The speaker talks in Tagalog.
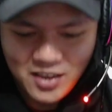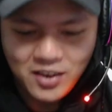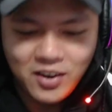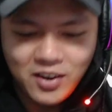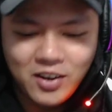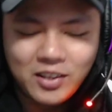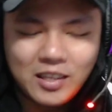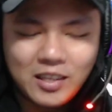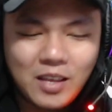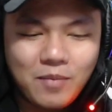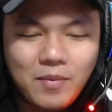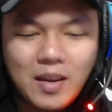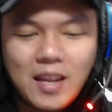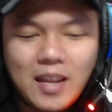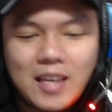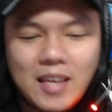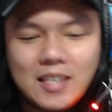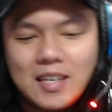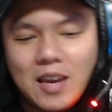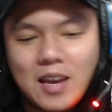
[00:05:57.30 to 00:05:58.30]
onting
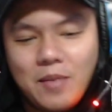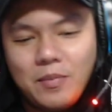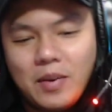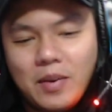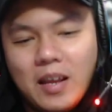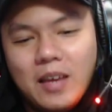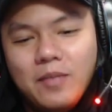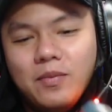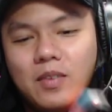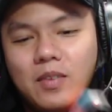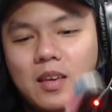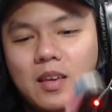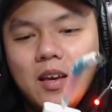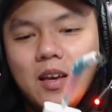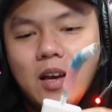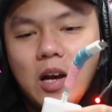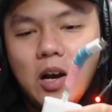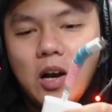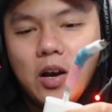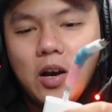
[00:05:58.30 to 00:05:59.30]
bilis, syempre.
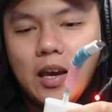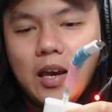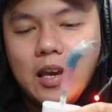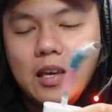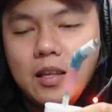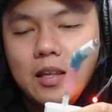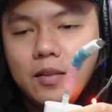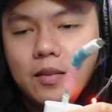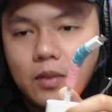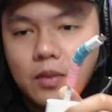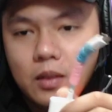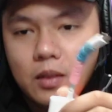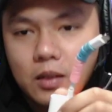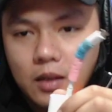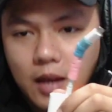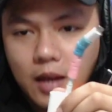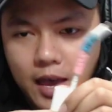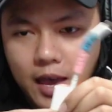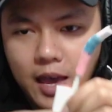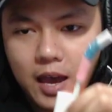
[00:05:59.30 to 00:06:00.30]
Okay?
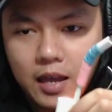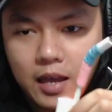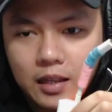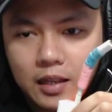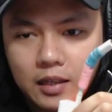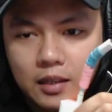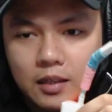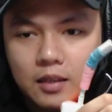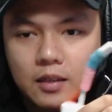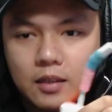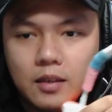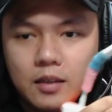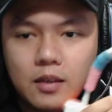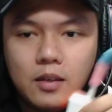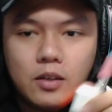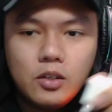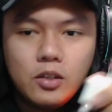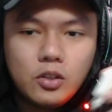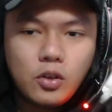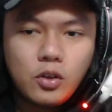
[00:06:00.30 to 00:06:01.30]
Ayan.
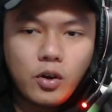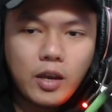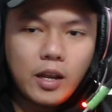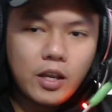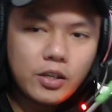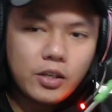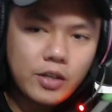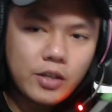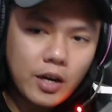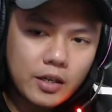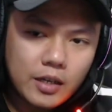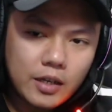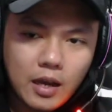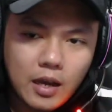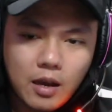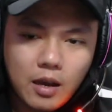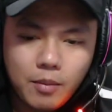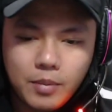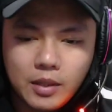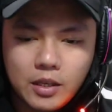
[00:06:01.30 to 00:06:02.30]
So, yan ang charger.
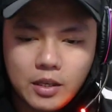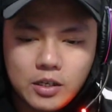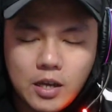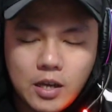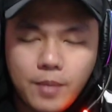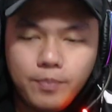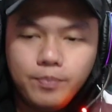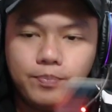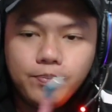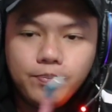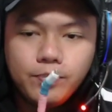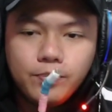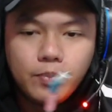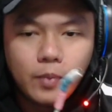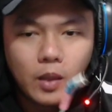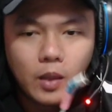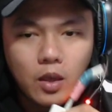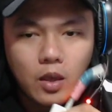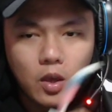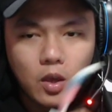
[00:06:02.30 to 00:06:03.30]
Nakakabit na siya.
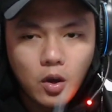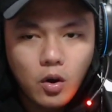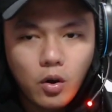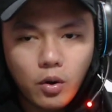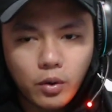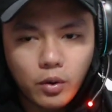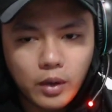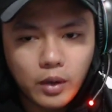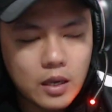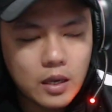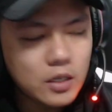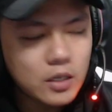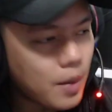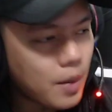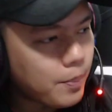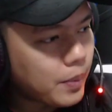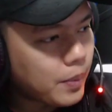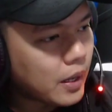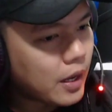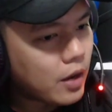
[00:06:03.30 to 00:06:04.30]
Okay?
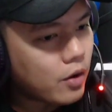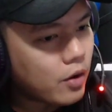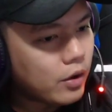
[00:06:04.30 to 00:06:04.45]
Syempre ngayon,